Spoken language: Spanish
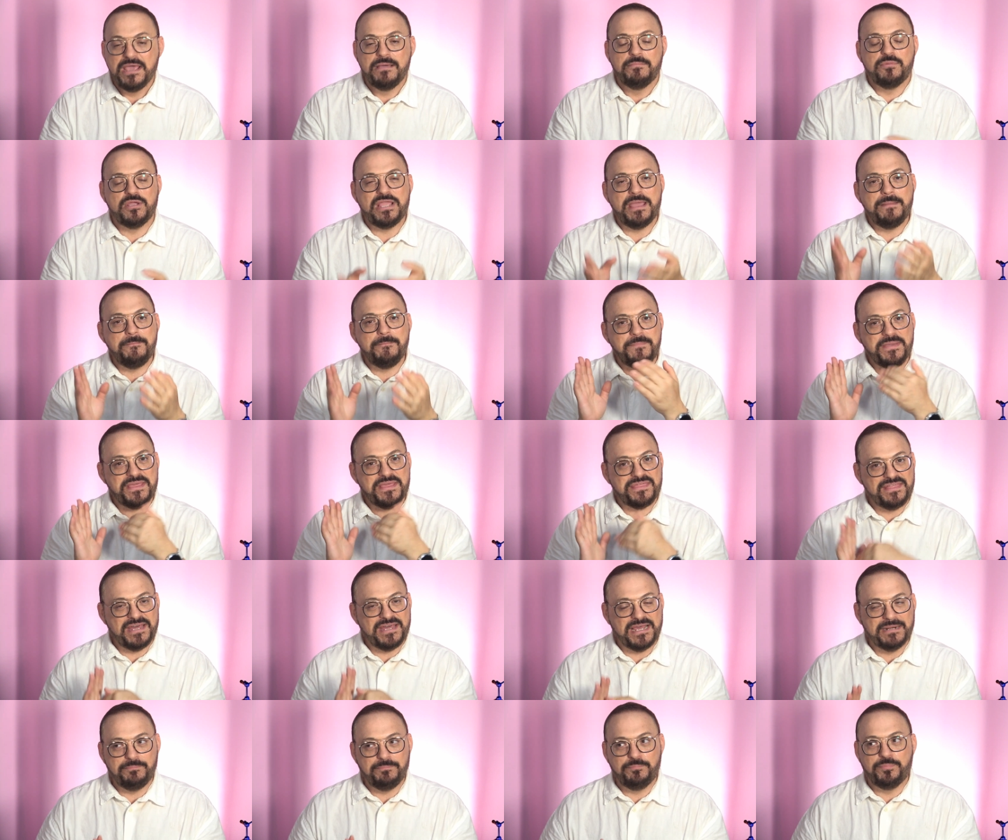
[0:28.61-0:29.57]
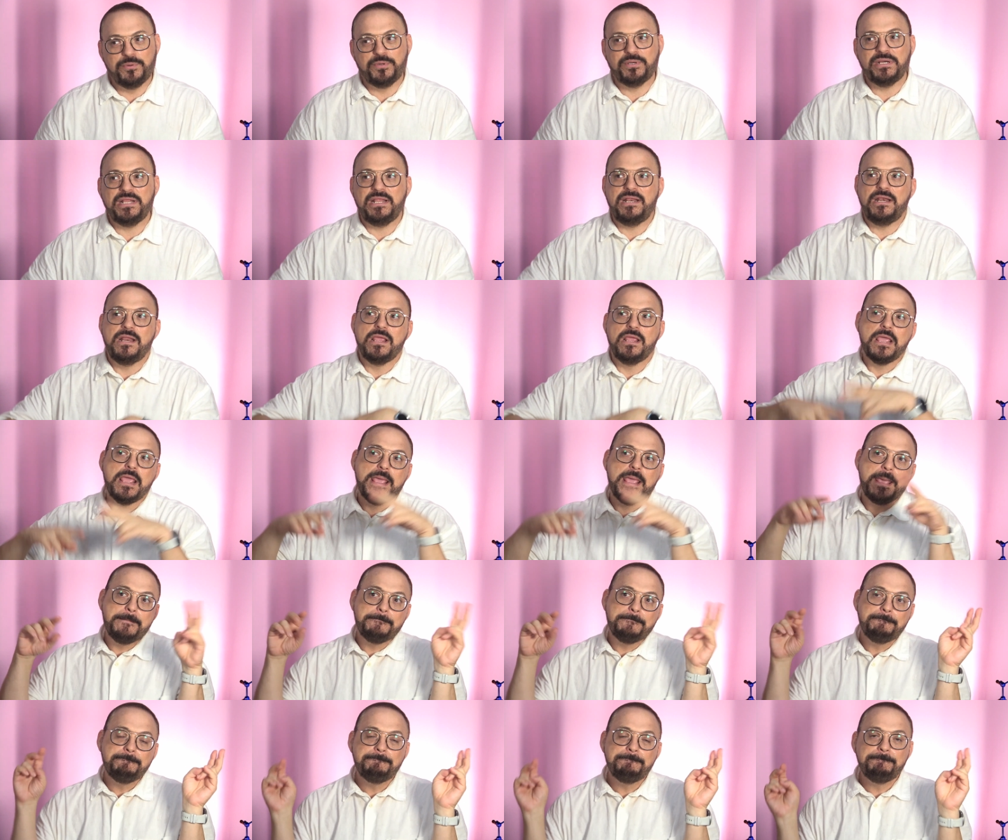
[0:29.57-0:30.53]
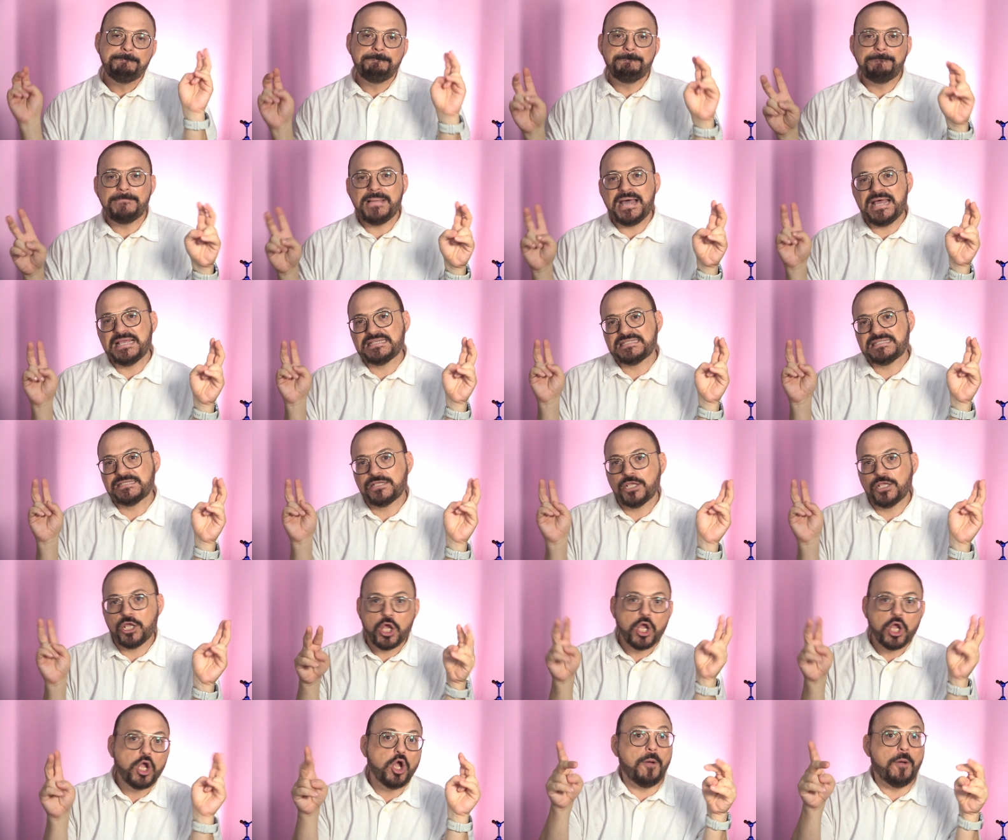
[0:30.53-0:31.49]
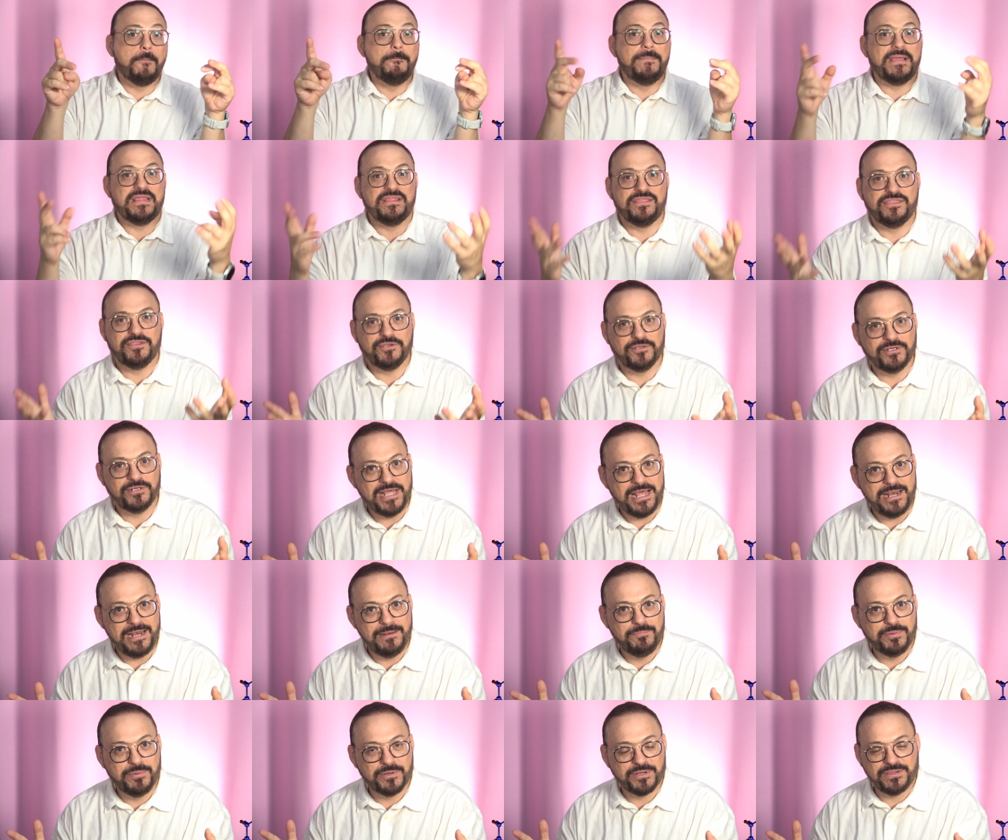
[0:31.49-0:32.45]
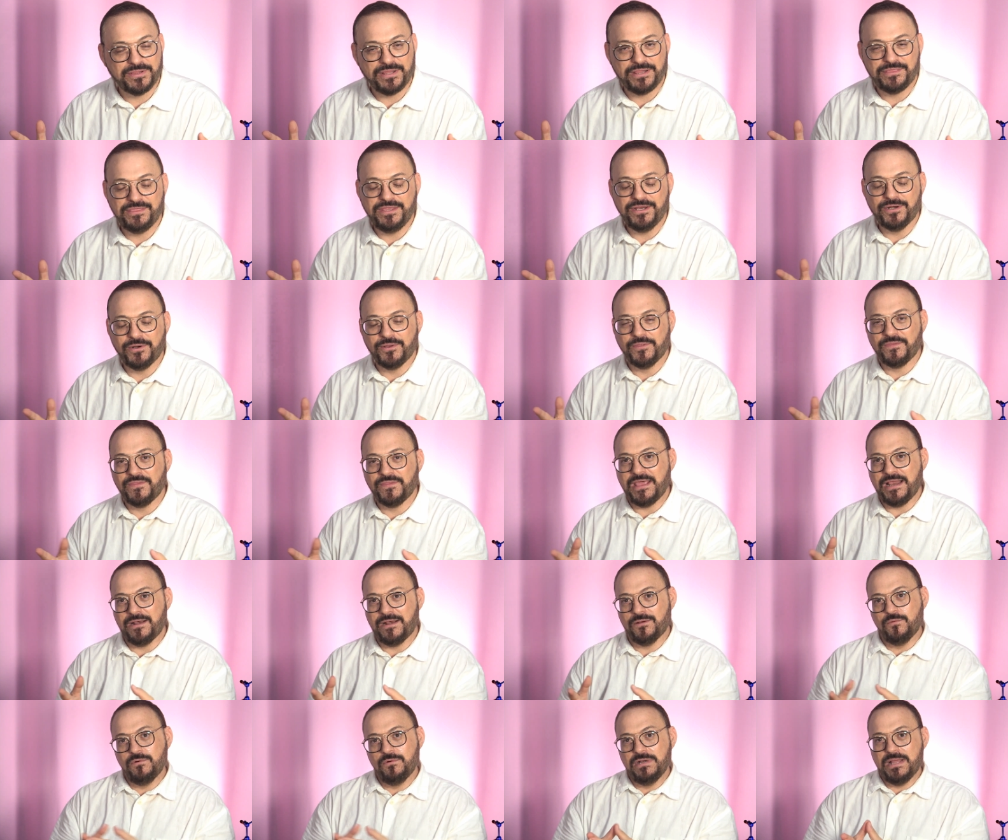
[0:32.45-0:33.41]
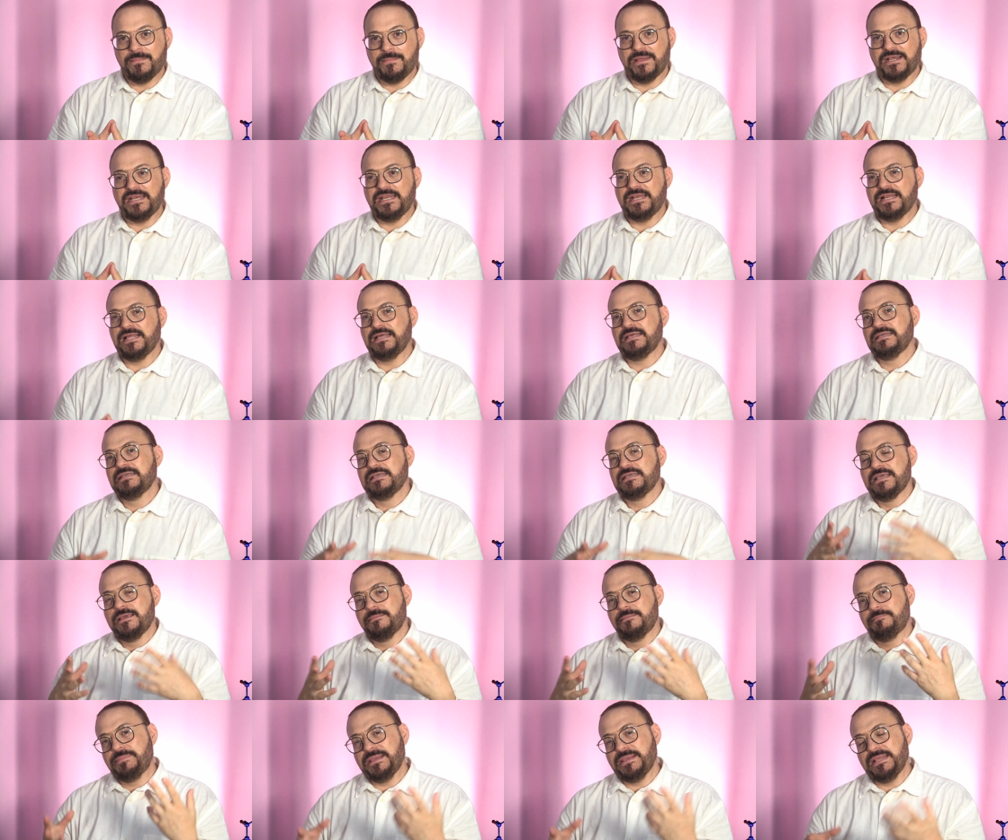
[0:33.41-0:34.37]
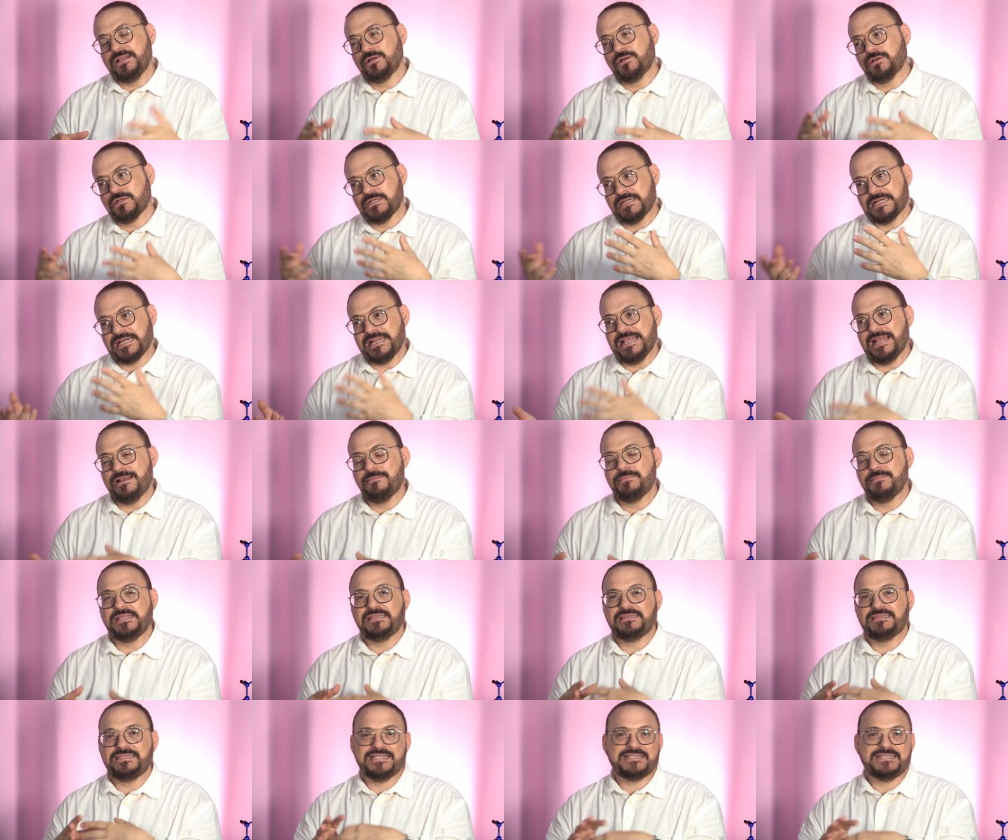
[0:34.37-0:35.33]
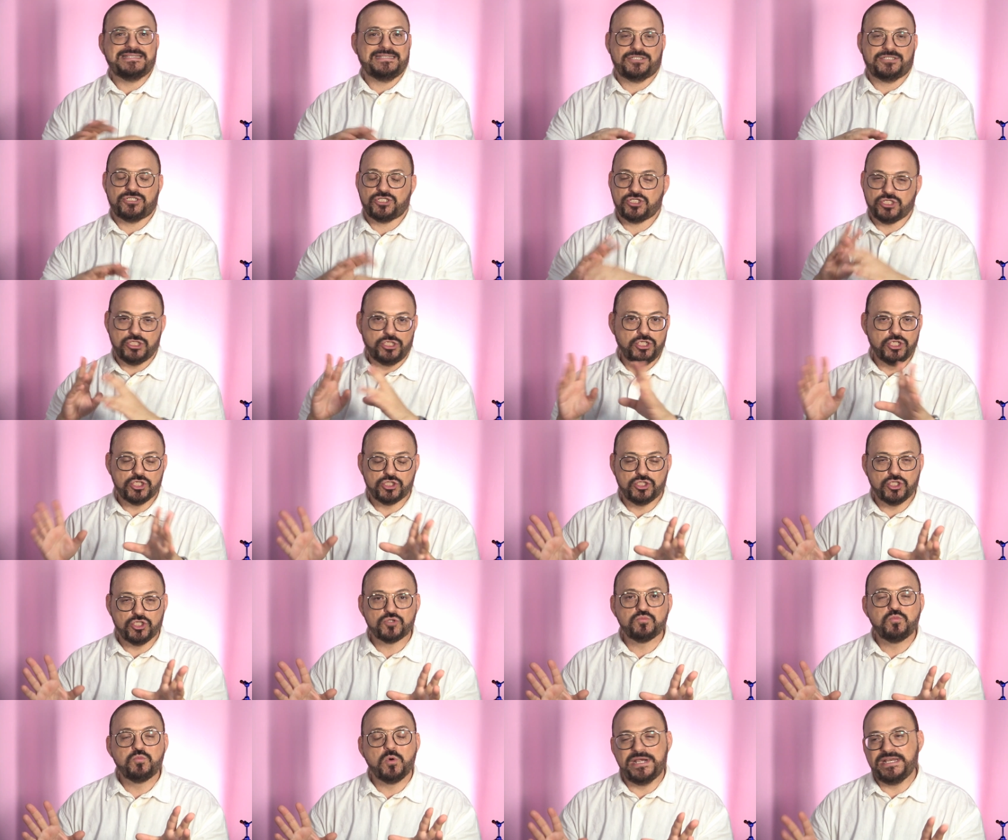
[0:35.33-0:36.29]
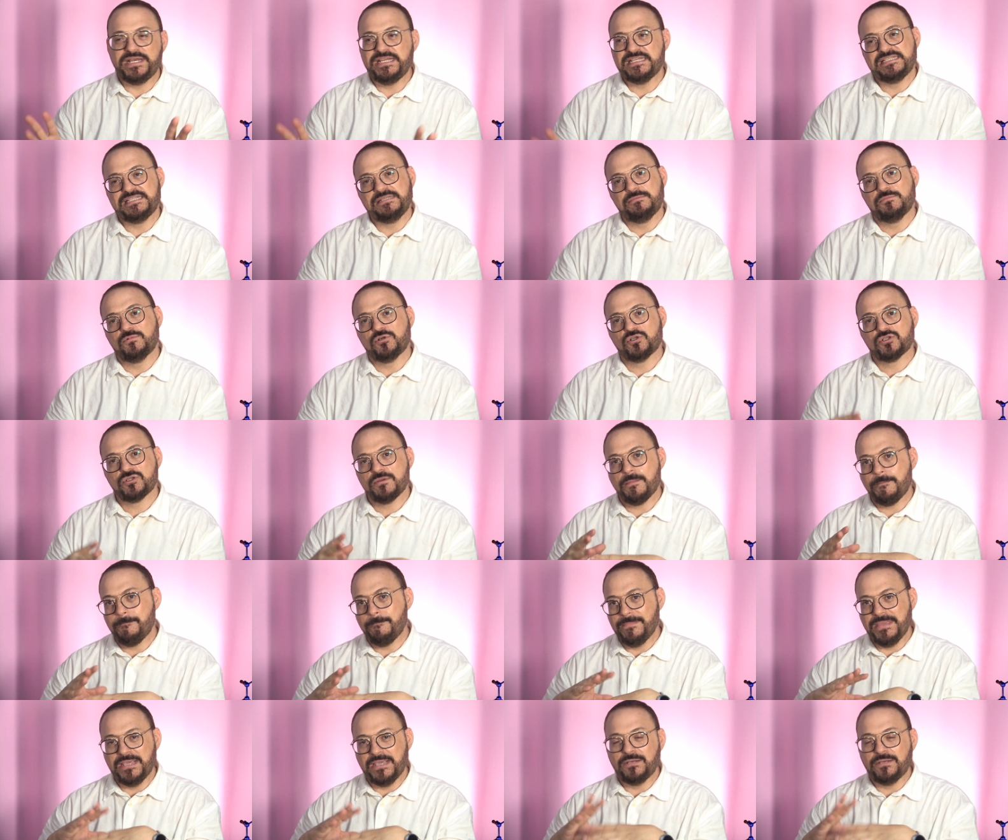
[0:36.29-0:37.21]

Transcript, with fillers: Voy a empezar por el más convencional, por decirlo de alguna manera, pero realmente son los dos buenísimos.